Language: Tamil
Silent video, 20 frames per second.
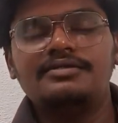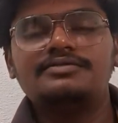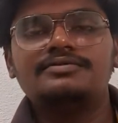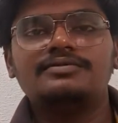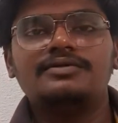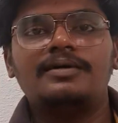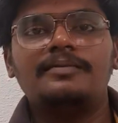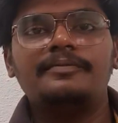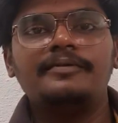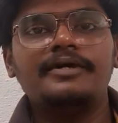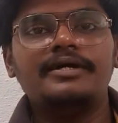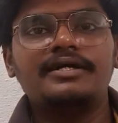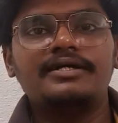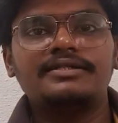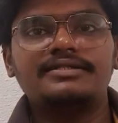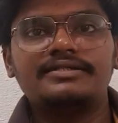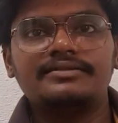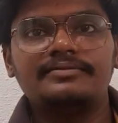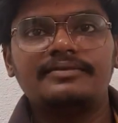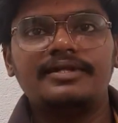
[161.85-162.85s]
ஸோ அப்போவே
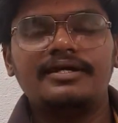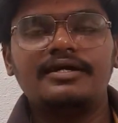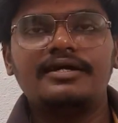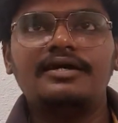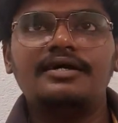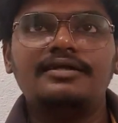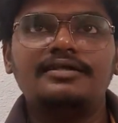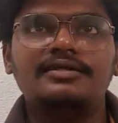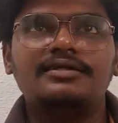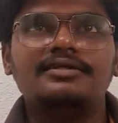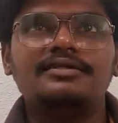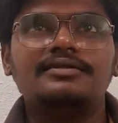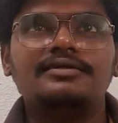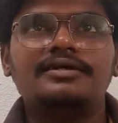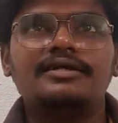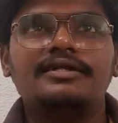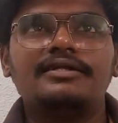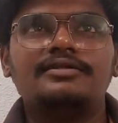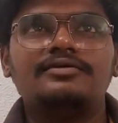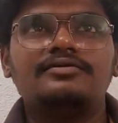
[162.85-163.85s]
கரெக்ஷன் பண்ணாங்க அதுலேருந்து
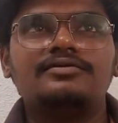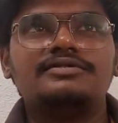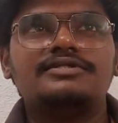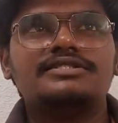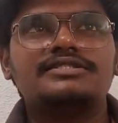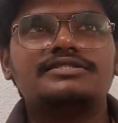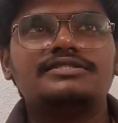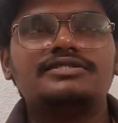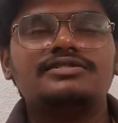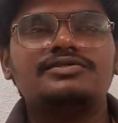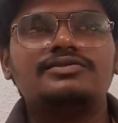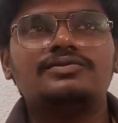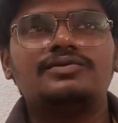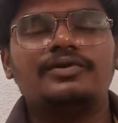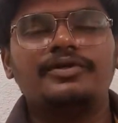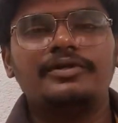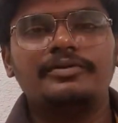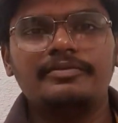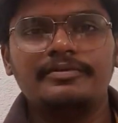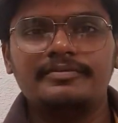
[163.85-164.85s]
கிட்டத்தட்ட சிக்ஸ்டீன் டு
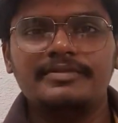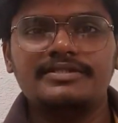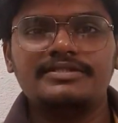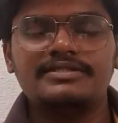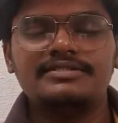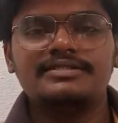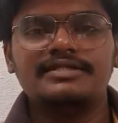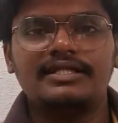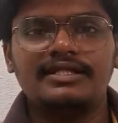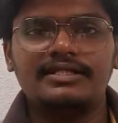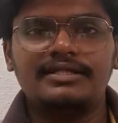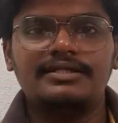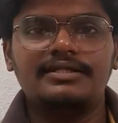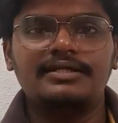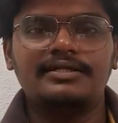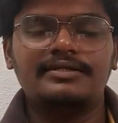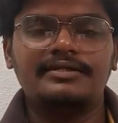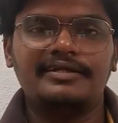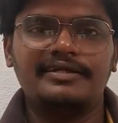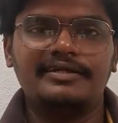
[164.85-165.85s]
டுவெண்ட்டி மெம்பர்ஸ் தான் செலக்ட்
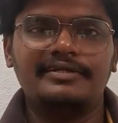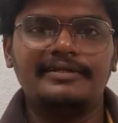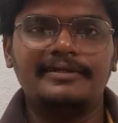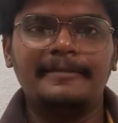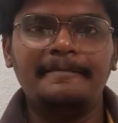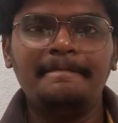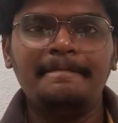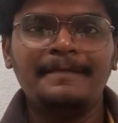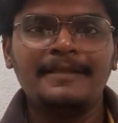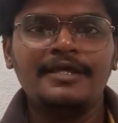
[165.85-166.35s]
ஆனாங்கன்னு நினைக்கிறேன்